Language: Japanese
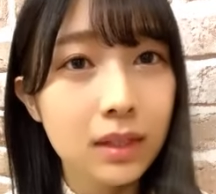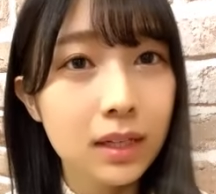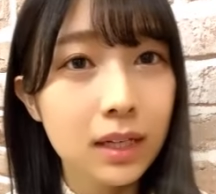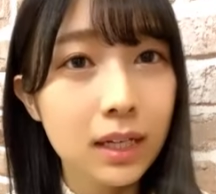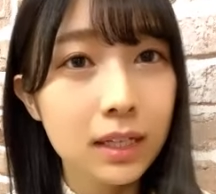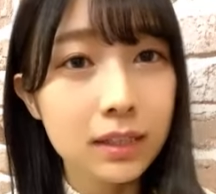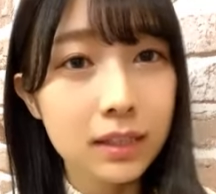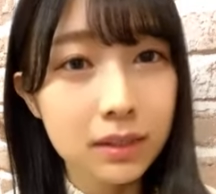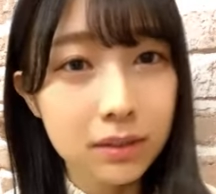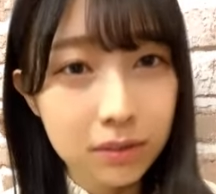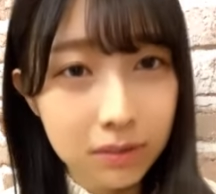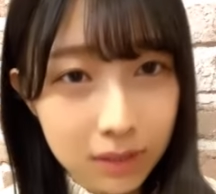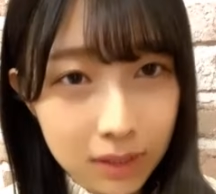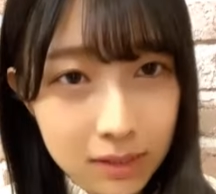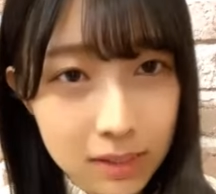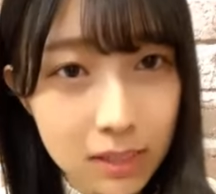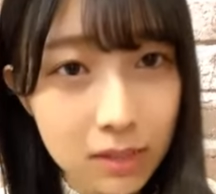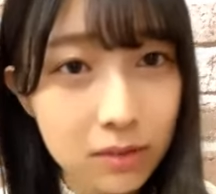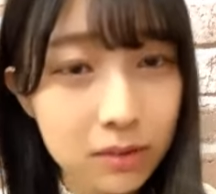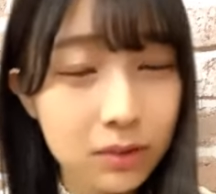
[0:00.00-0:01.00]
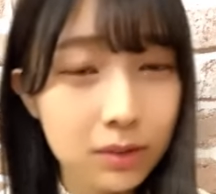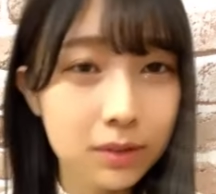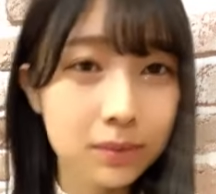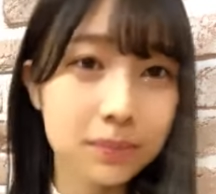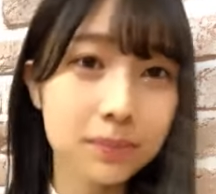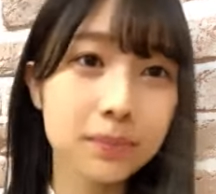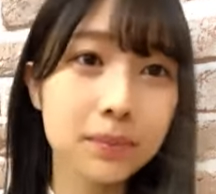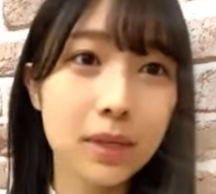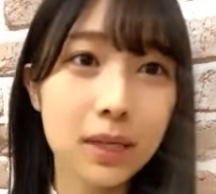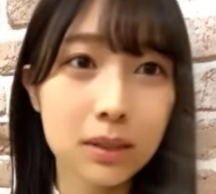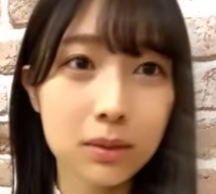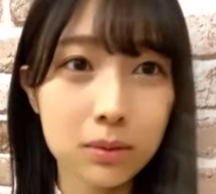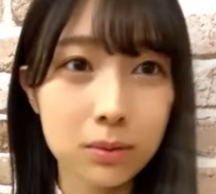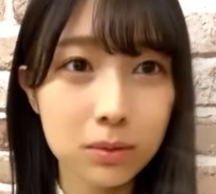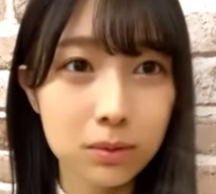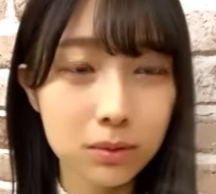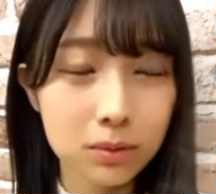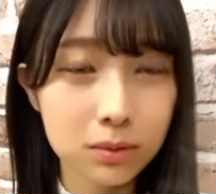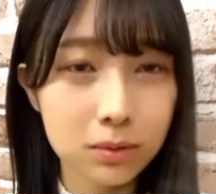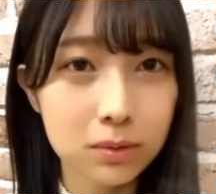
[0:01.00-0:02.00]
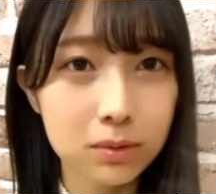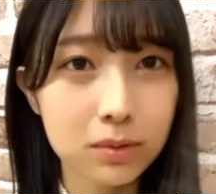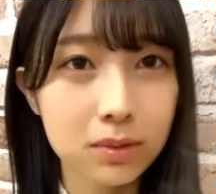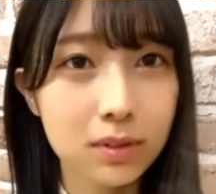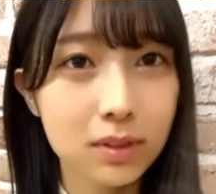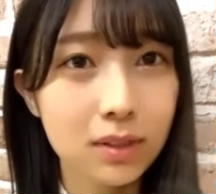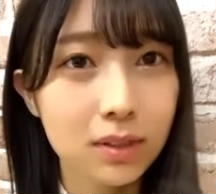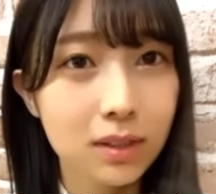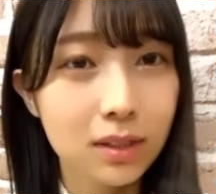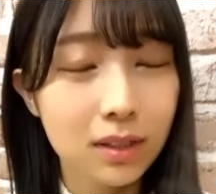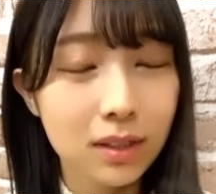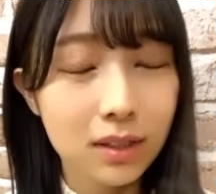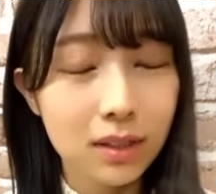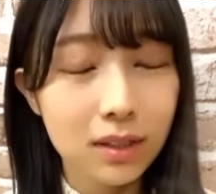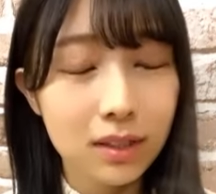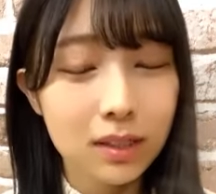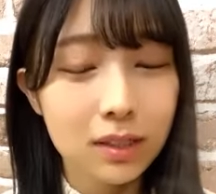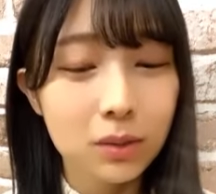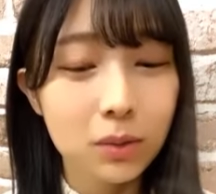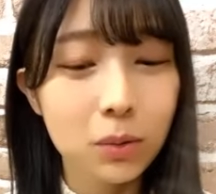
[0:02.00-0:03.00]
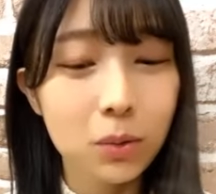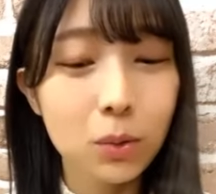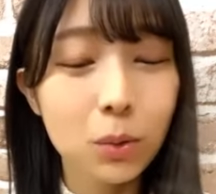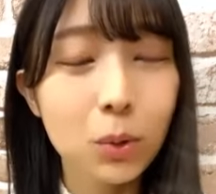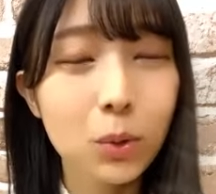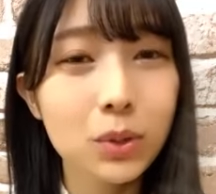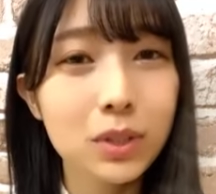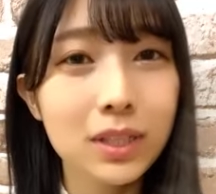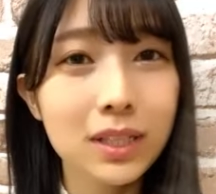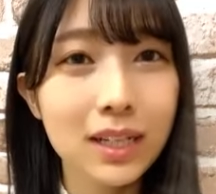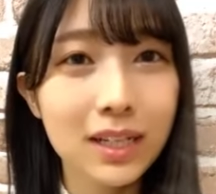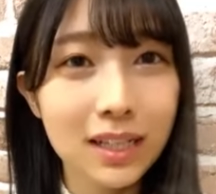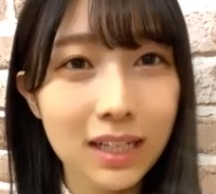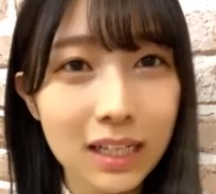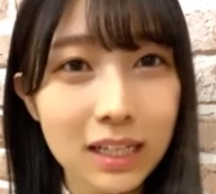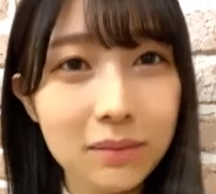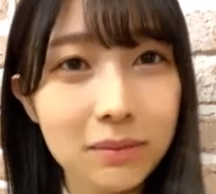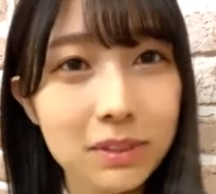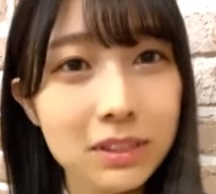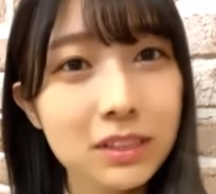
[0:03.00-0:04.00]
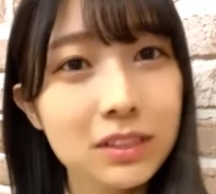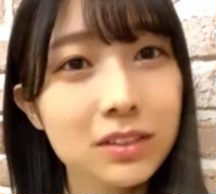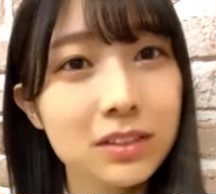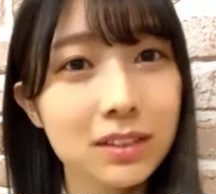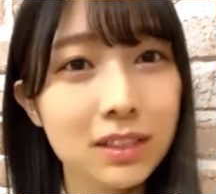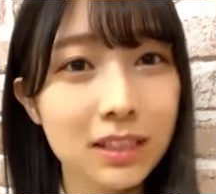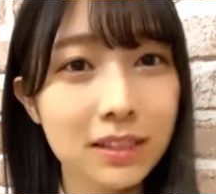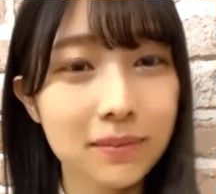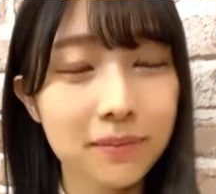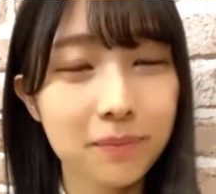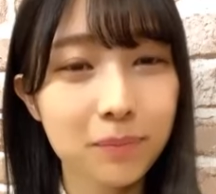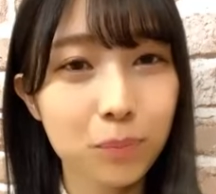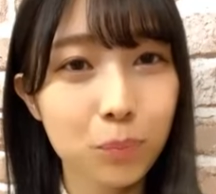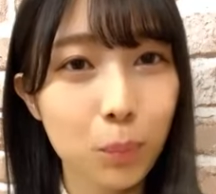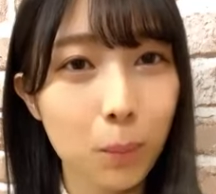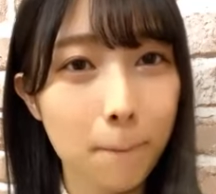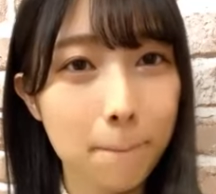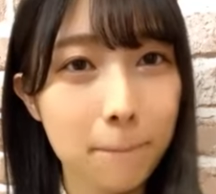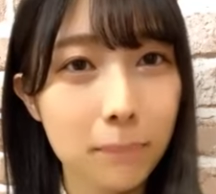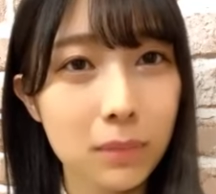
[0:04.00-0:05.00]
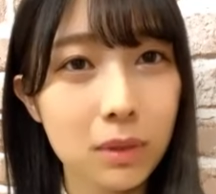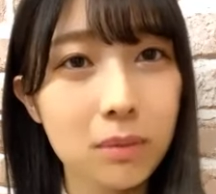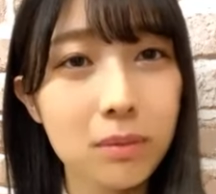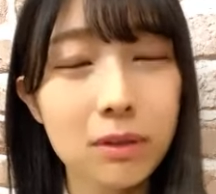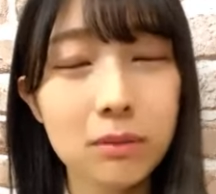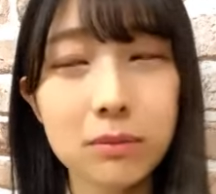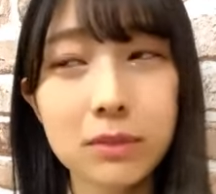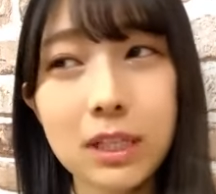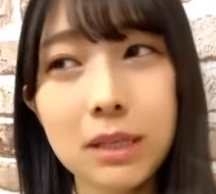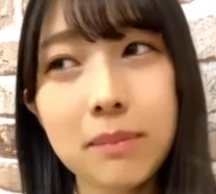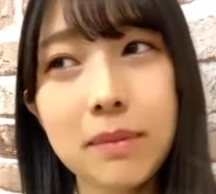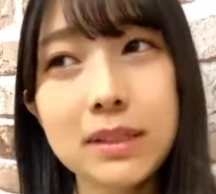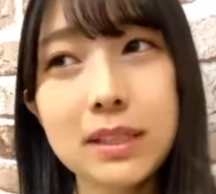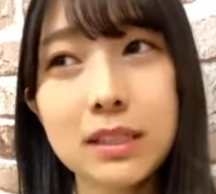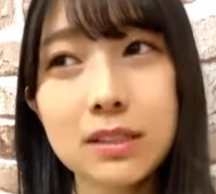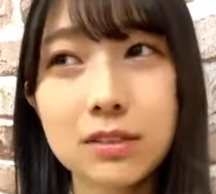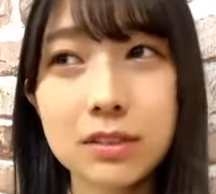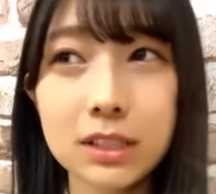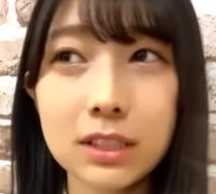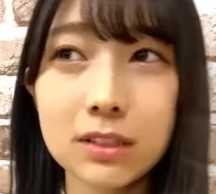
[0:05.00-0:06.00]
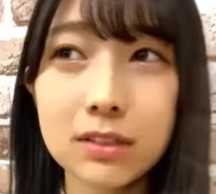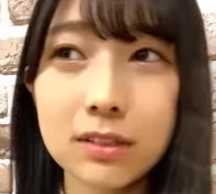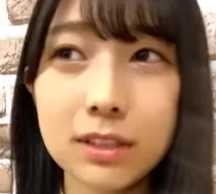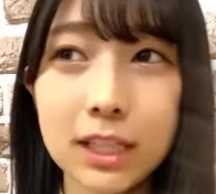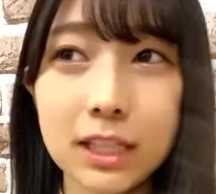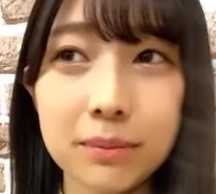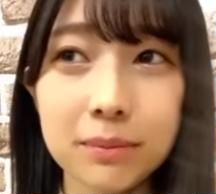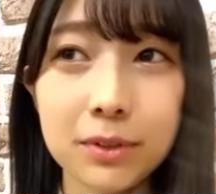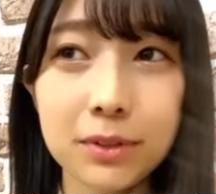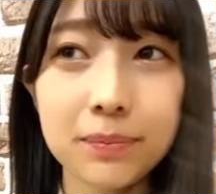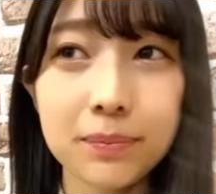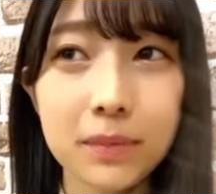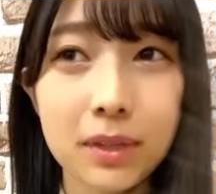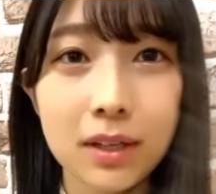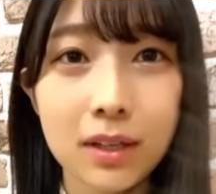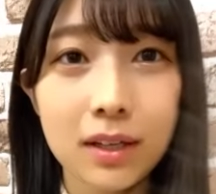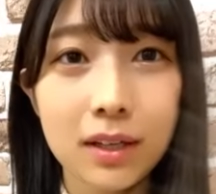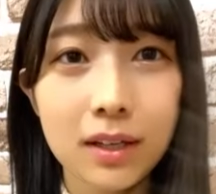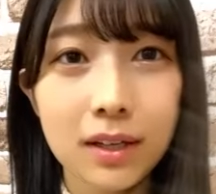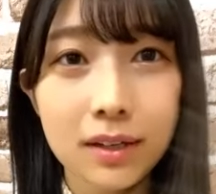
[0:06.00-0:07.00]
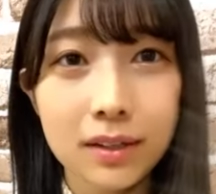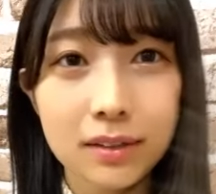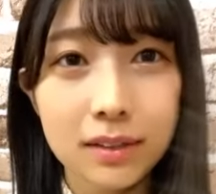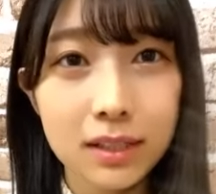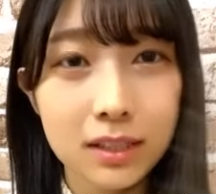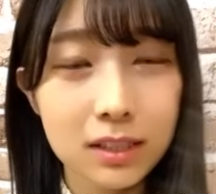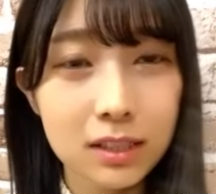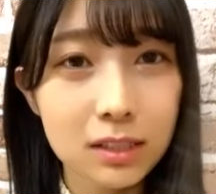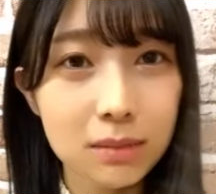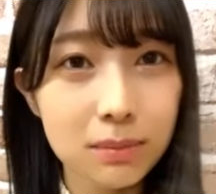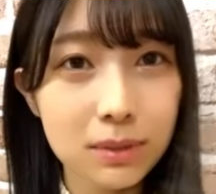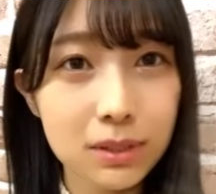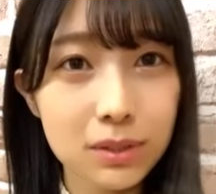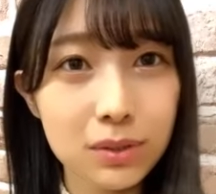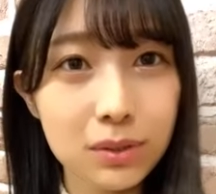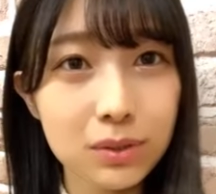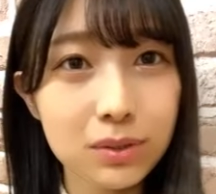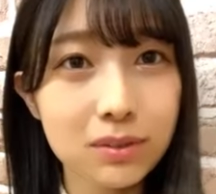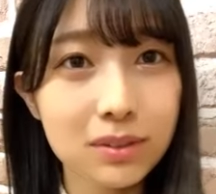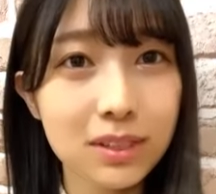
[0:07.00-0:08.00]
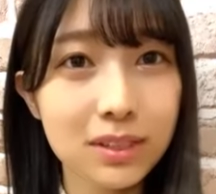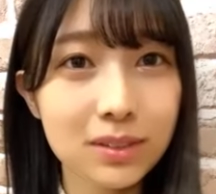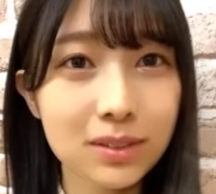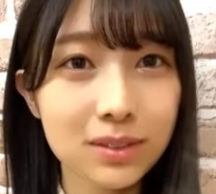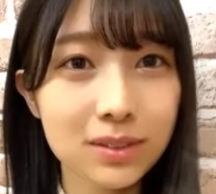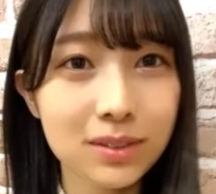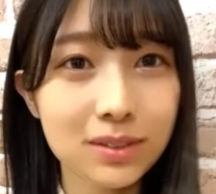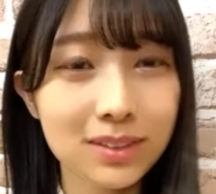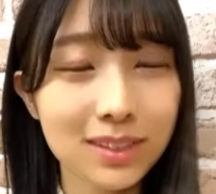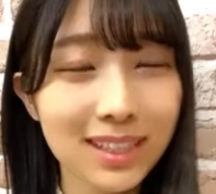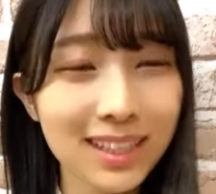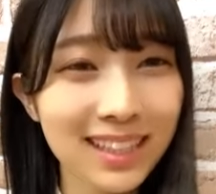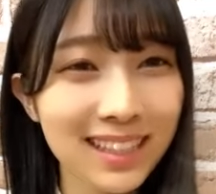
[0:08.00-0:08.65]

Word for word: 書いてくださるとあのー、候補に上がりますので今もねまた次のゲーム何しましょうっていう